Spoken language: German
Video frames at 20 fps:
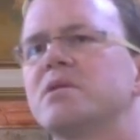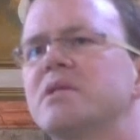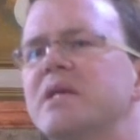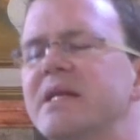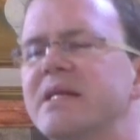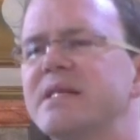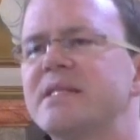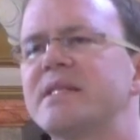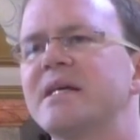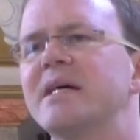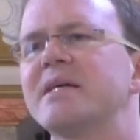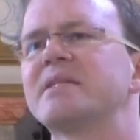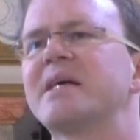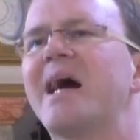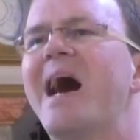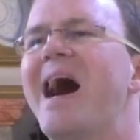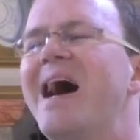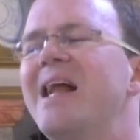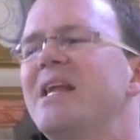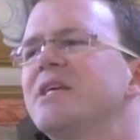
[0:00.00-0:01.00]
Denn es hat
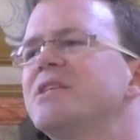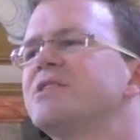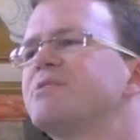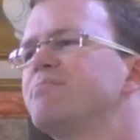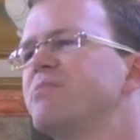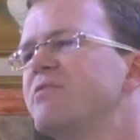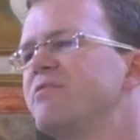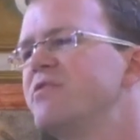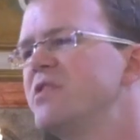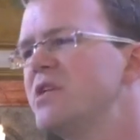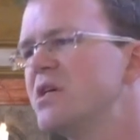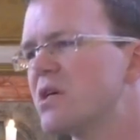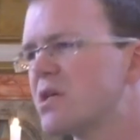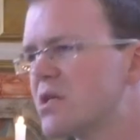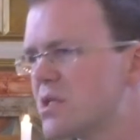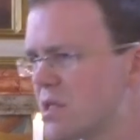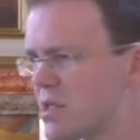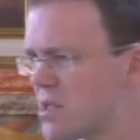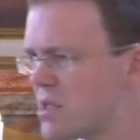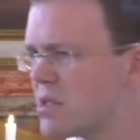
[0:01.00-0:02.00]
alles
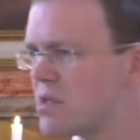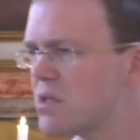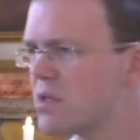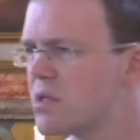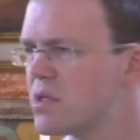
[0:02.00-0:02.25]
bewirkt.